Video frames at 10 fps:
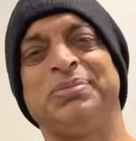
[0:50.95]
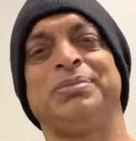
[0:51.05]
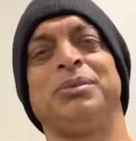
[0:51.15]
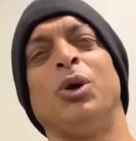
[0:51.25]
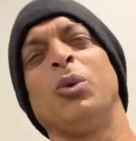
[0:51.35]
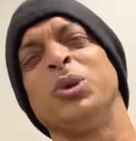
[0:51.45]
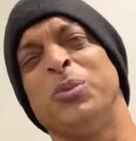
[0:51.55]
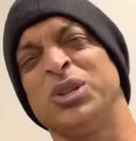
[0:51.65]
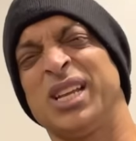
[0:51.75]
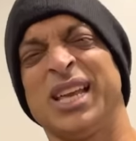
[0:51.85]
लोग मुझे
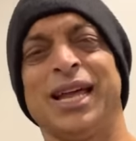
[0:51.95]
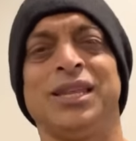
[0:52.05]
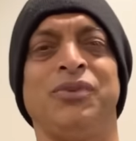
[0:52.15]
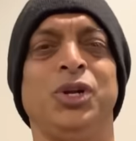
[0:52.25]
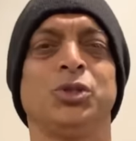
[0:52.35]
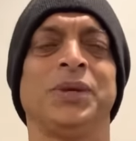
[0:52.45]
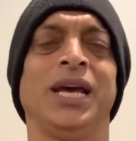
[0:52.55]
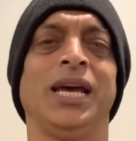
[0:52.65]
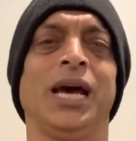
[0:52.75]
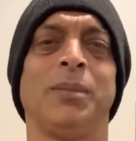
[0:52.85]
बहुत सारे कहते हैं वीडियोज़
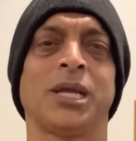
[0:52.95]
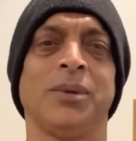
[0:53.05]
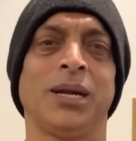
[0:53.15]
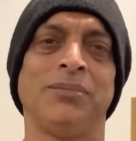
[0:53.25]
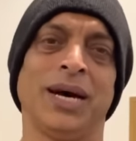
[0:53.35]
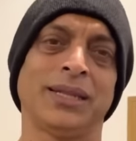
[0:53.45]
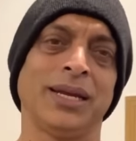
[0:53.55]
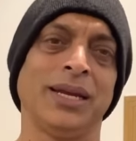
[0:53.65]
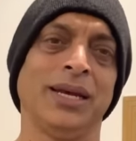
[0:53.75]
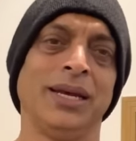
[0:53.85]
बनाएं आमिर के बारे में बात
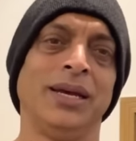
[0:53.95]
करें